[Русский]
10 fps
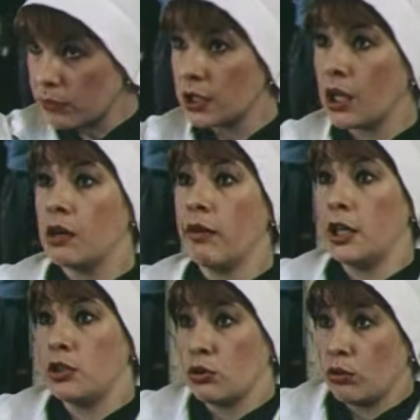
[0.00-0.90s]
сами тогда
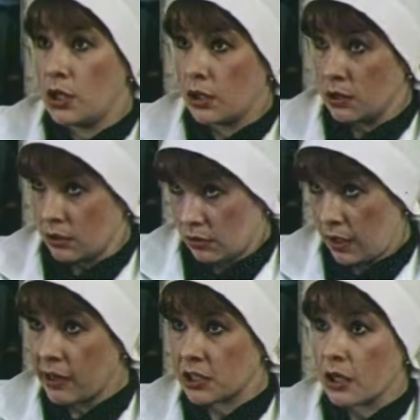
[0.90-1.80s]
говорить, что делать.
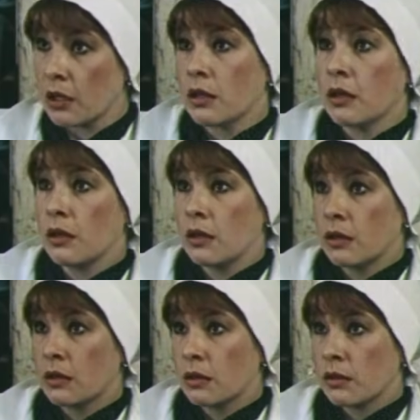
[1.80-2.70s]
Давайте.
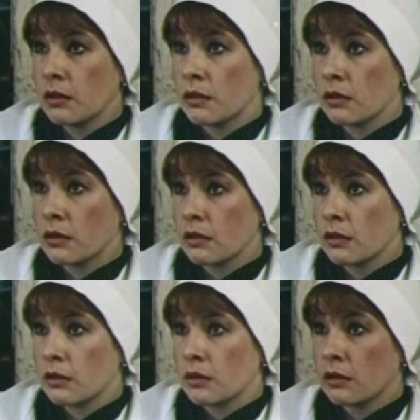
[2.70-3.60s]
Хорошо бы
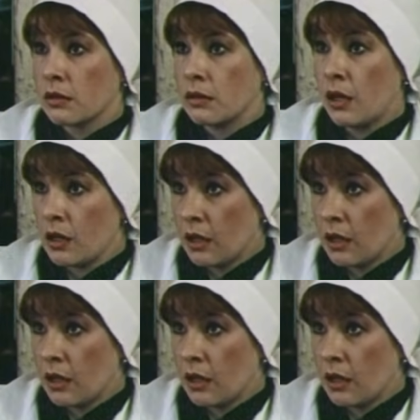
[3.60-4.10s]
направление на анализы.